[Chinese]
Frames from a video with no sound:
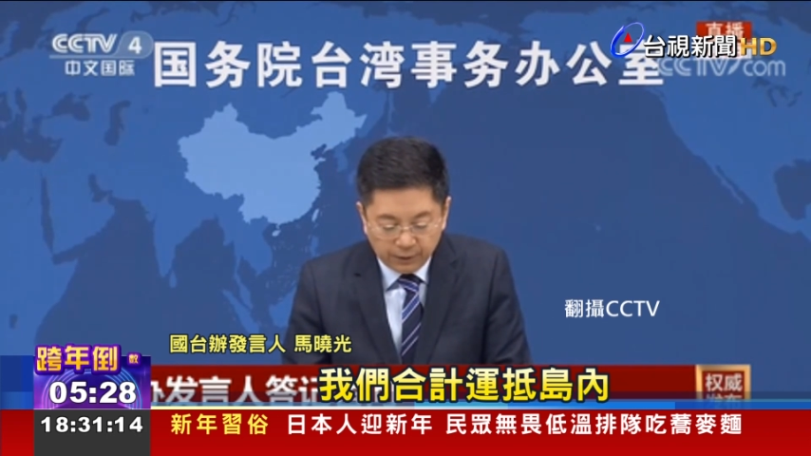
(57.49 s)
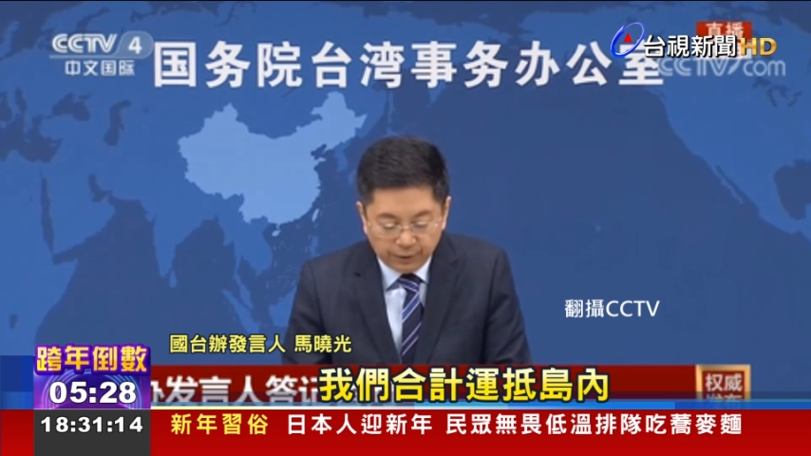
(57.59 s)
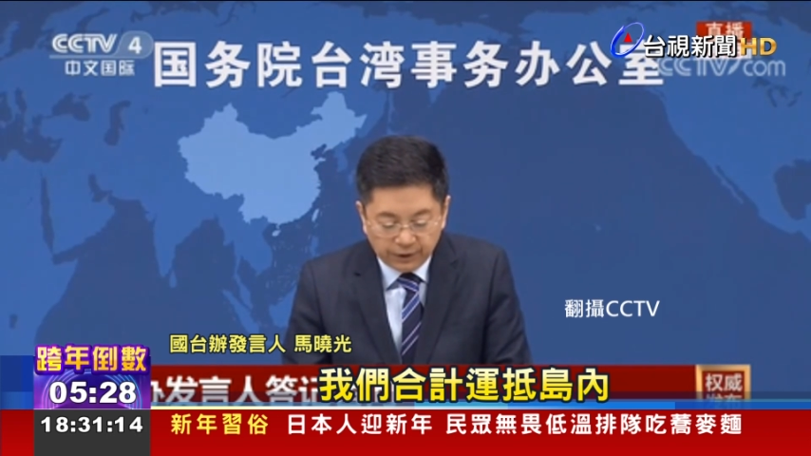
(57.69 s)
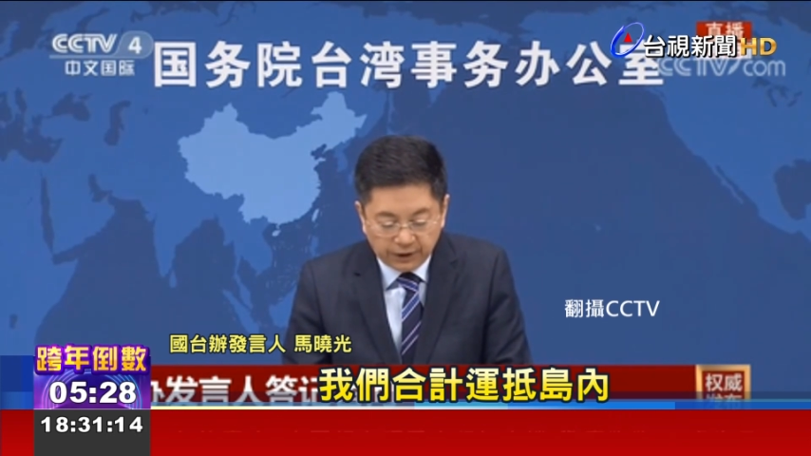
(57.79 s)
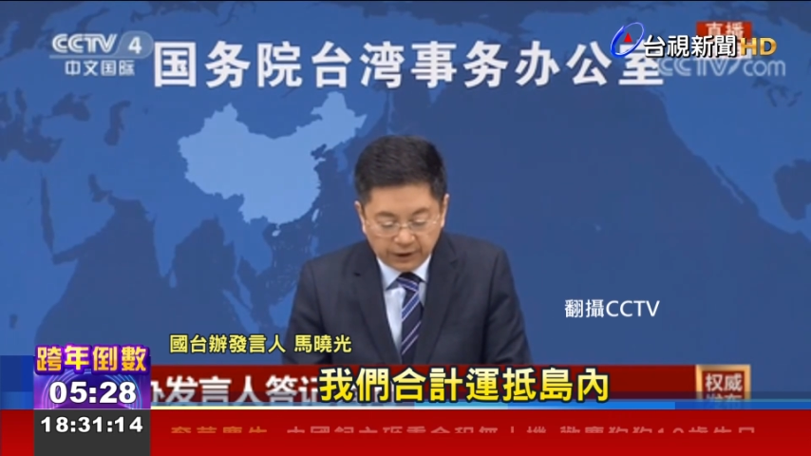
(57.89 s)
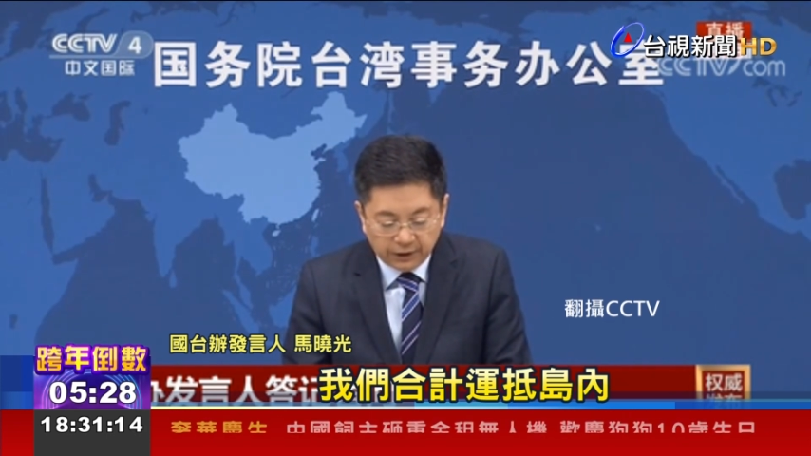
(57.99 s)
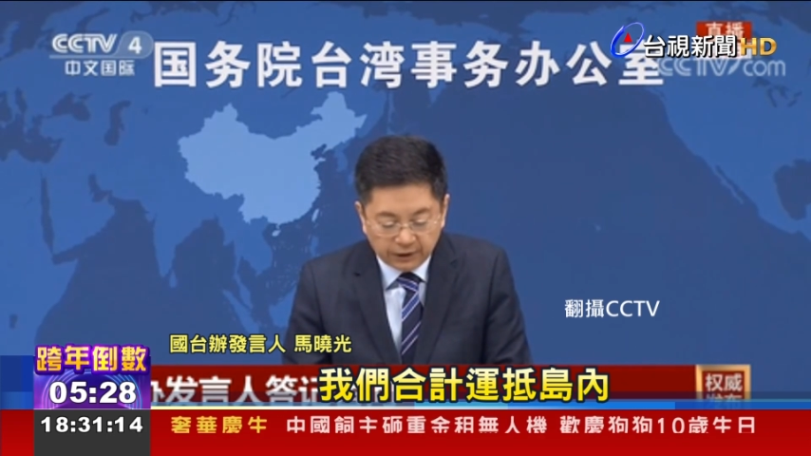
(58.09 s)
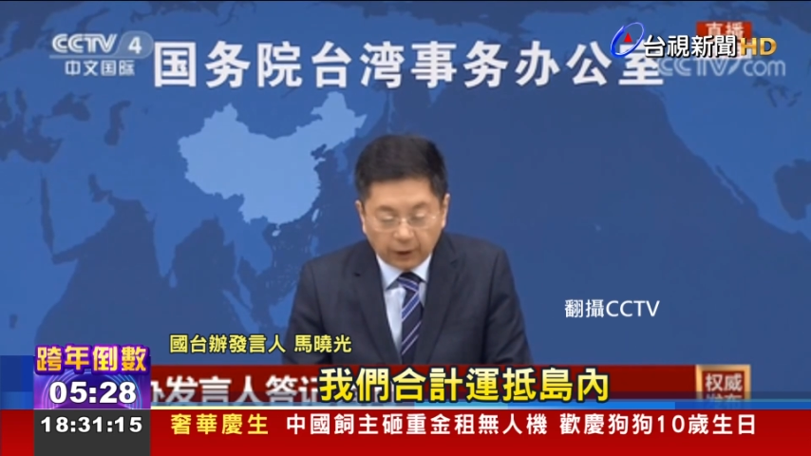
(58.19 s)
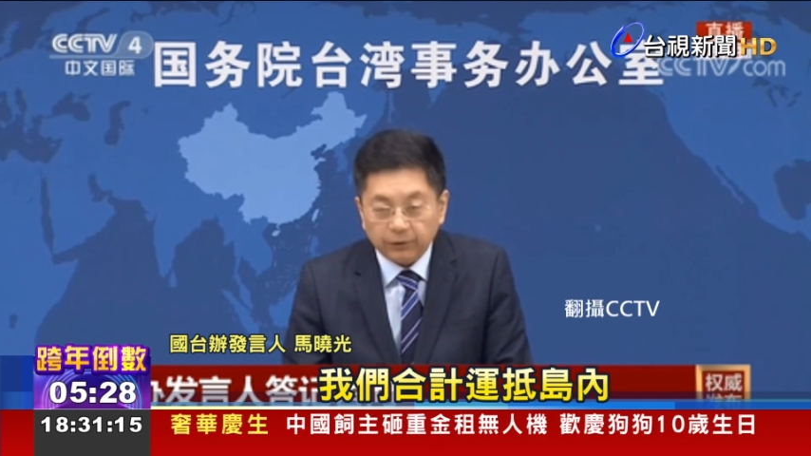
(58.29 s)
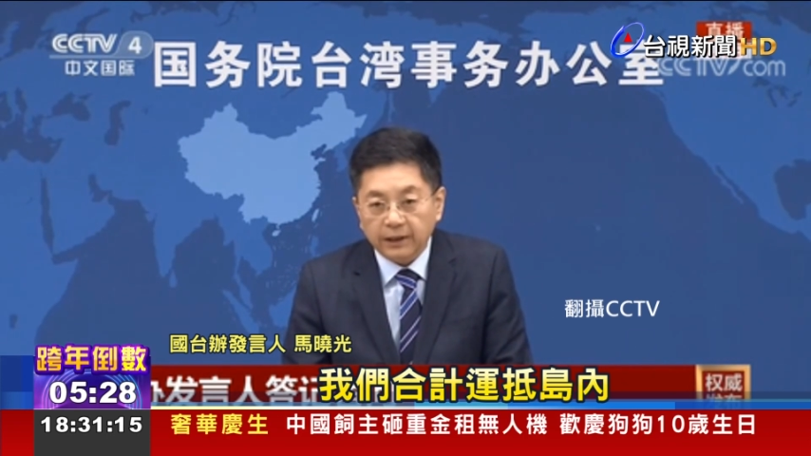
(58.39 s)
运抵
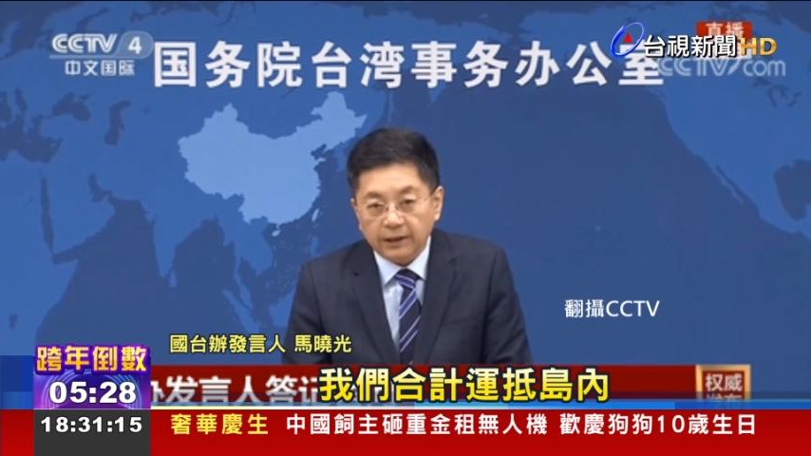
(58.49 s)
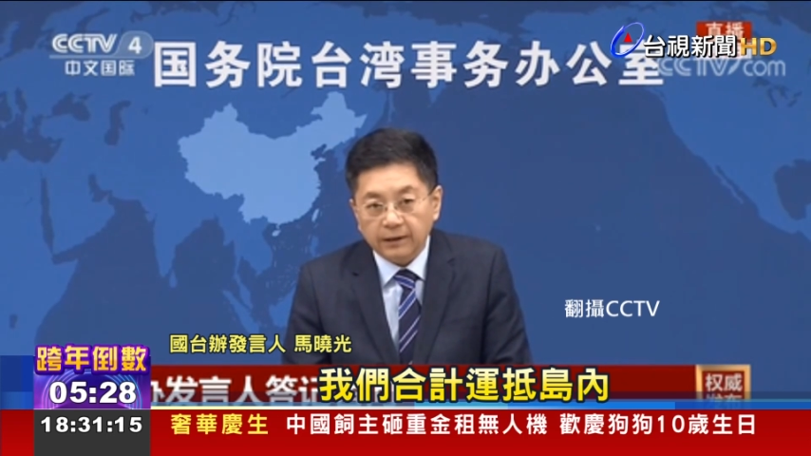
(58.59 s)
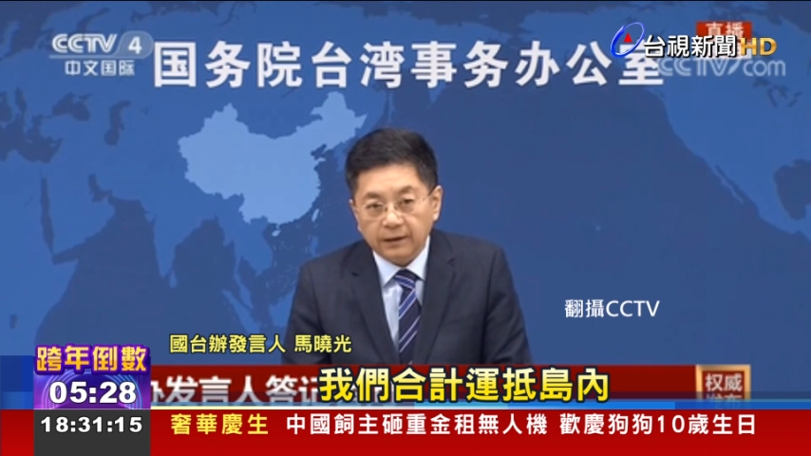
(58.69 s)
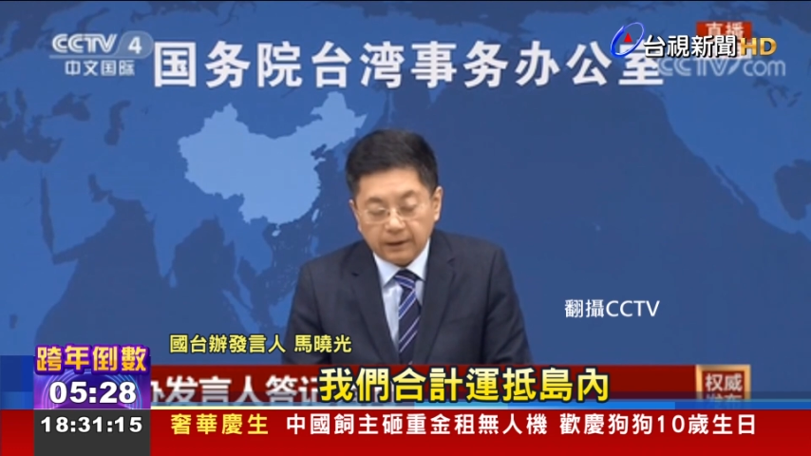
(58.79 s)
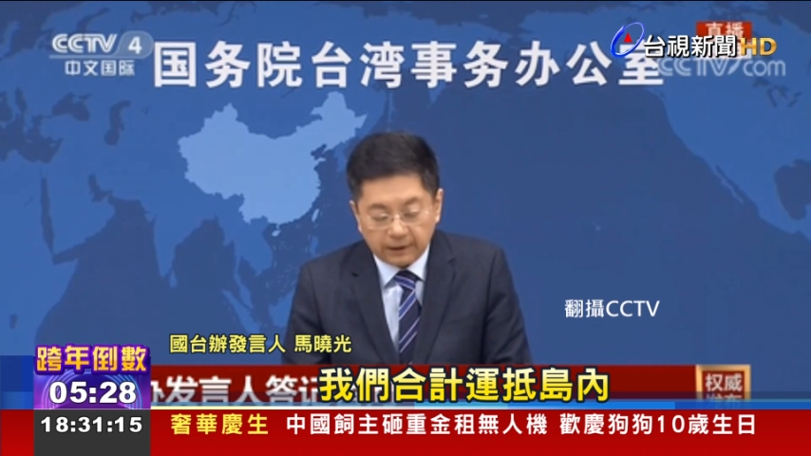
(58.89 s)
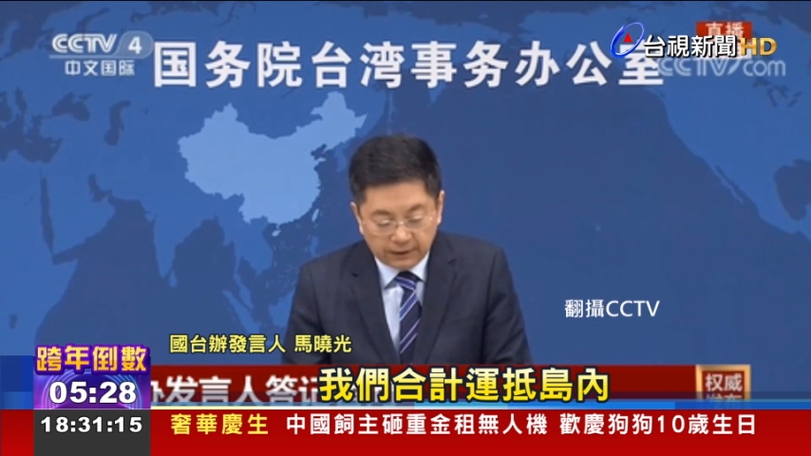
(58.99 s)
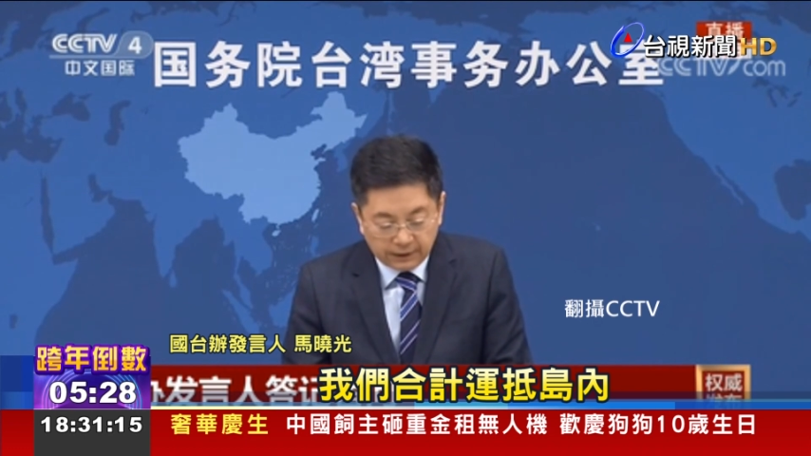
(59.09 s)
岛内，啊，